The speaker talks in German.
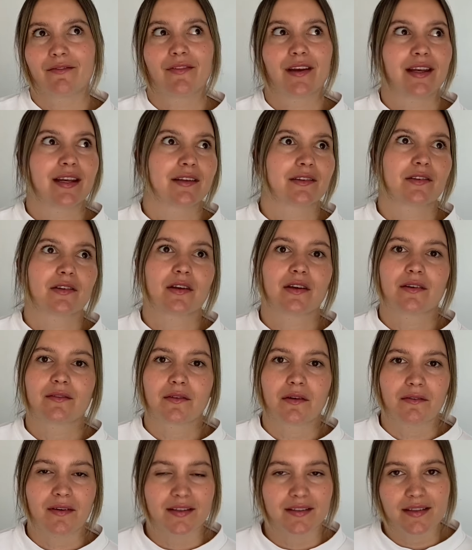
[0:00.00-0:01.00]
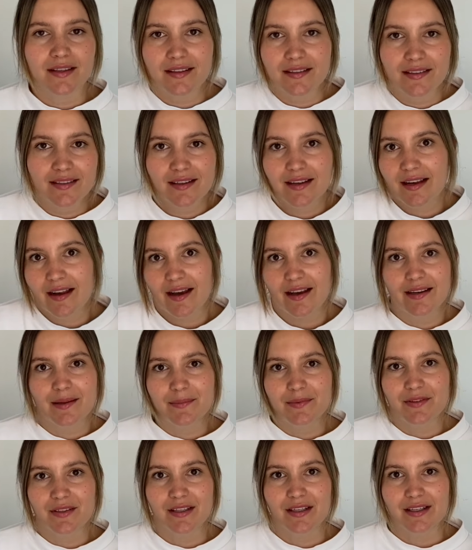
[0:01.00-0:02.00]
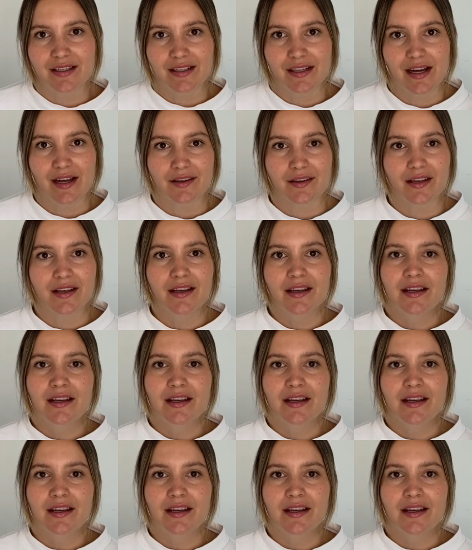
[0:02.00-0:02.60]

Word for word: Wenn jetzt irgendwo was ist, klar nimmst du ihn in die Hand.